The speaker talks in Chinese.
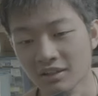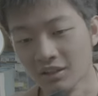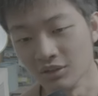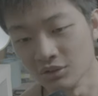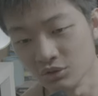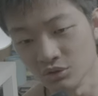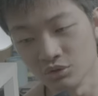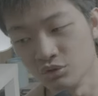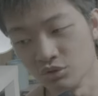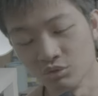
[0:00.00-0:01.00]
然后有去
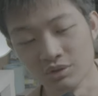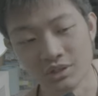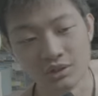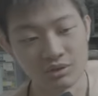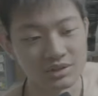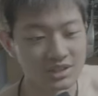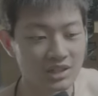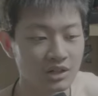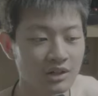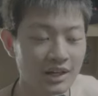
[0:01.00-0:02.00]
处理东西，然
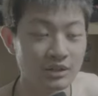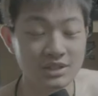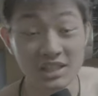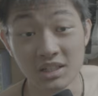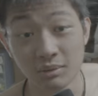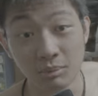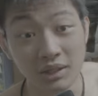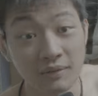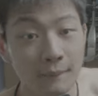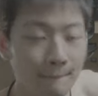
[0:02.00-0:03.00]
后还有剪影片。